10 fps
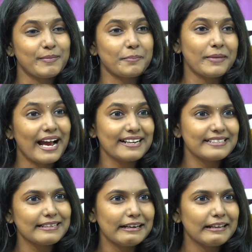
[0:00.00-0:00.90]
இப்போ நம்ம
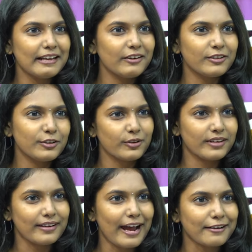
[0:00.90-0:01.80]
ஆக்சிடென்டலாக தான் வந்து
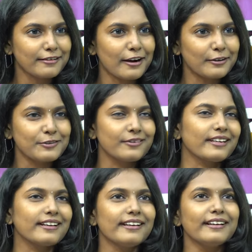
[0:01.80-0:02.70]
ஒரு ஆக்டர் ஆனோன்னு
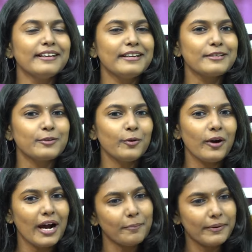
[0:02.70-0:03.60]
சொன்னீங்களே ஸோ
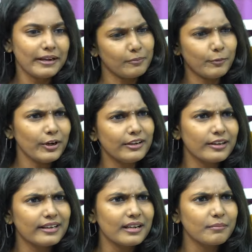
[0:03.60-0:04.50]
அப்போ போயிட்டு
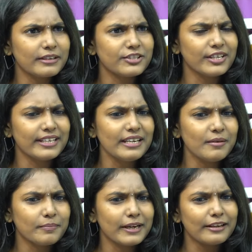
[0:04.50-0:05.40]
இருக்கு நம்ம ஜேர்னி
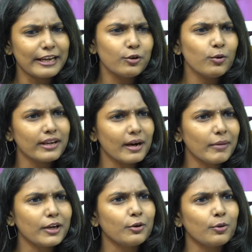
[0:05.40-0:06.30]
பட் ஏதோ ஒரு
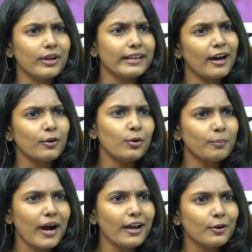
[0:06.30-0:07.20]
கமெண்ட்டோ இல்லை யாரோ
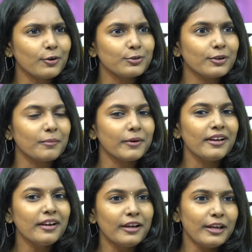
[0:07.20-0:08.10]
ஒரு பாராட்டோ சொல்கிறப்ப
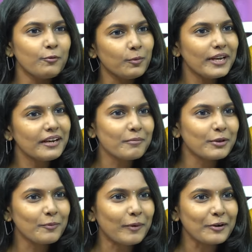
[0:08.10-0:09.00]
ஏ உண்மையிலே
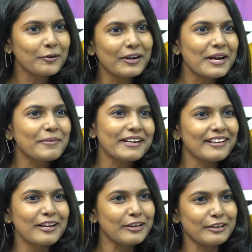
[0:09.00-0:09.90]
நம்ம ஏதோ பண்ணுறோம்ல
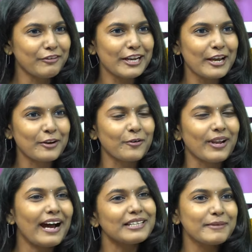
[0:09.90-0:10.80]
அப்படின்னு ஃபீல்
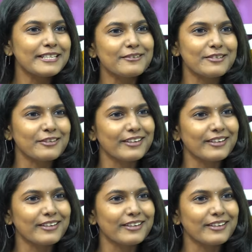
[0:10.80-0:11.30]
ஆகிருக்கும்ல அதை பற்றி கொஞ்சம்